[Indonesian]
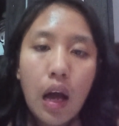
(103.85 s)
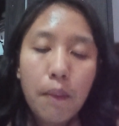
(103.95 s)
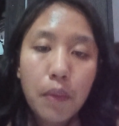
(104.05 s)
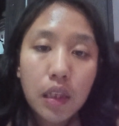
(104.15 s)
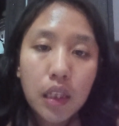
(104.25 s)

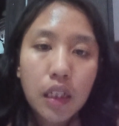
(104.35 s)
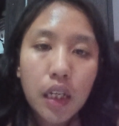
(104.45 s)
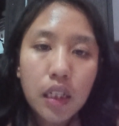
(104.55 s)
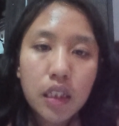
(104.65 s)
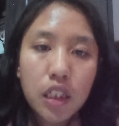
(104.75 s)
Hambatan
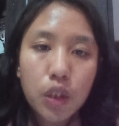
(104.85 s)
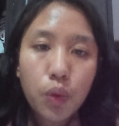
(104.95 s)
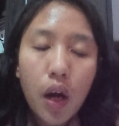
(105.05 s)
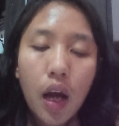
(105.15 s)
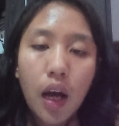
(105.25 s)

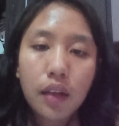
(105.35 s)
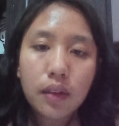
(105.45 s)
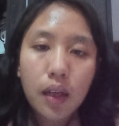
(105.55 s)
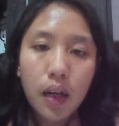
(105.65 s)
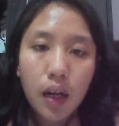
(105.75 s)
siswa
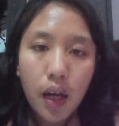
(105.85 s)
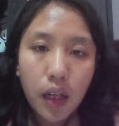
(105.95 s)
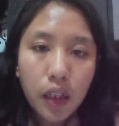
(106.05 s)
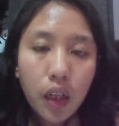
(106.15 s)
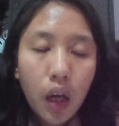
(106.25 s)

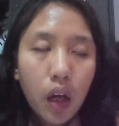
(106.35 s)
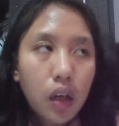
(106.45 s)
lain